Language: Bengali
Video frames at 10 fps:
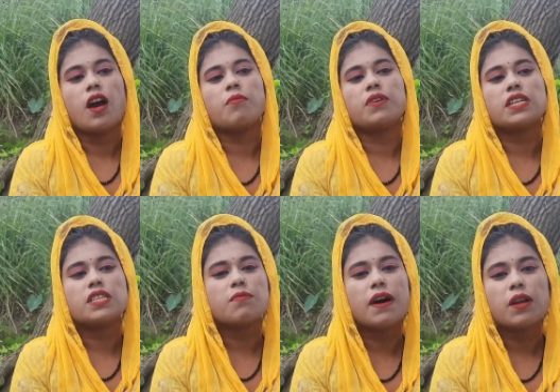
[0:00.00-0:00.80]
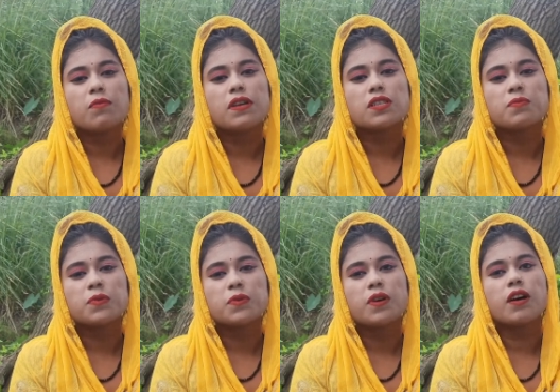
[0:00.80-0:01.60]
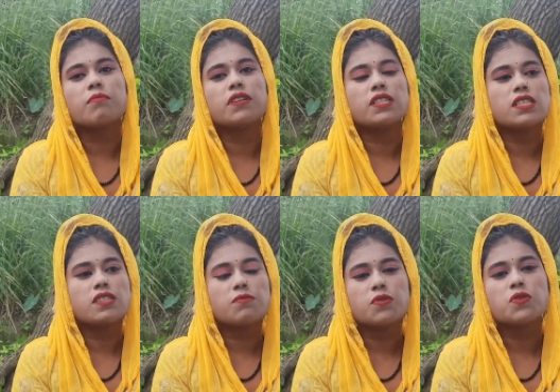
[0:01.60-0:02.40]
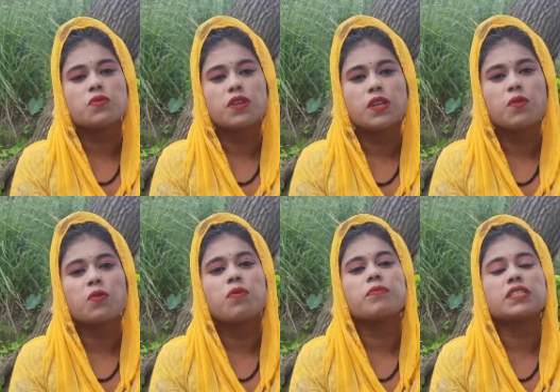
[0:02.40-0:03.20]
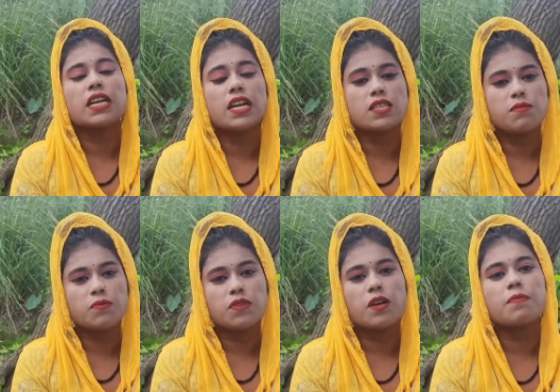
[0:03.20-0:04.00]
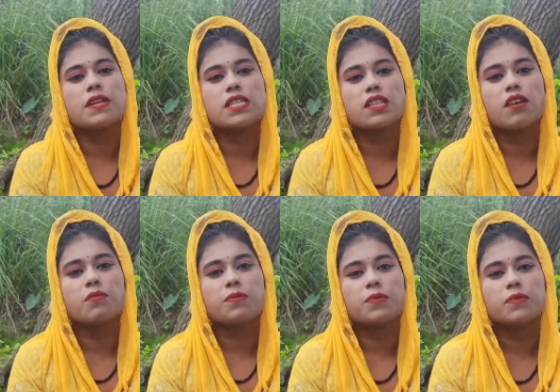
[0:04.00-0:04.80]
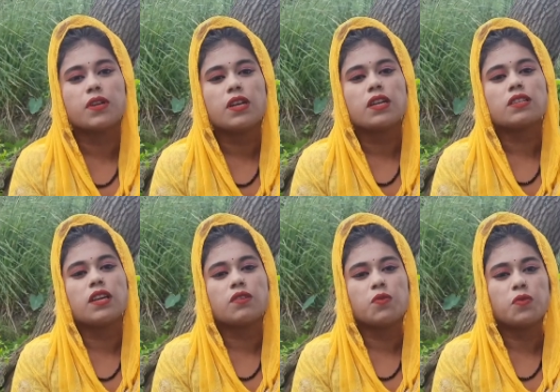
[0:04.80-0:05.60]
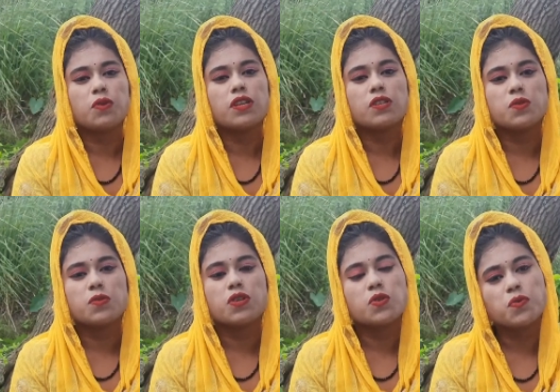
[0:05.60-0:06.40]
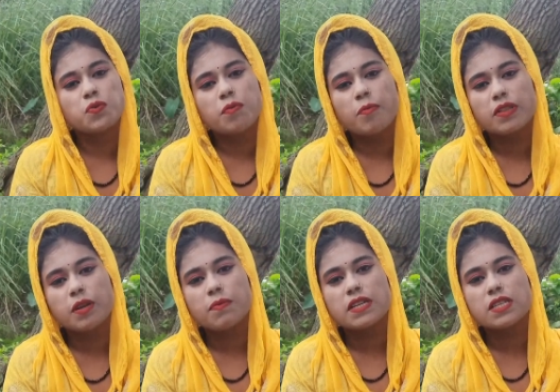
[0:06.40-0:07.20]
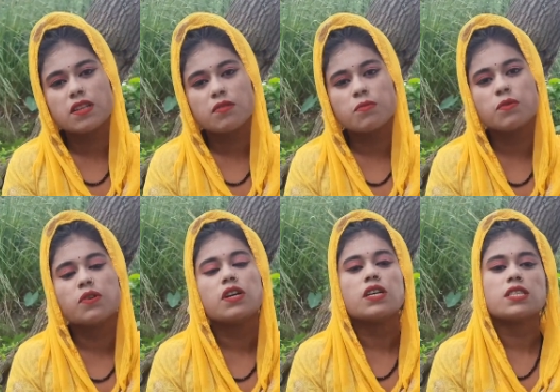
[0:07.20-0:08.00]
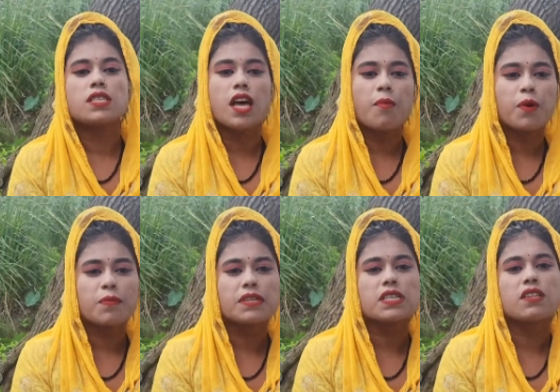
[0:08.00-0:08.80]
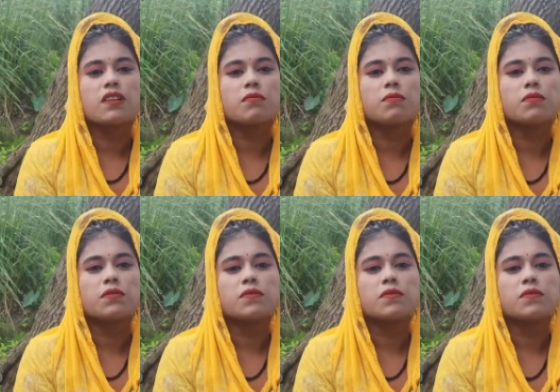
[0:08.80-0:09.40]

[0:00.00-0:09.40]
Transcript: আমারা যে ভালোবাসবো আমারা যে জীবন সঙ্গিনী করবো আমি সারা জীবন তার পাশে থাকবো তার দুঃখে সুখে সবসময় আমি তার পাশে থাকবো যে আমার পাশে থাকবো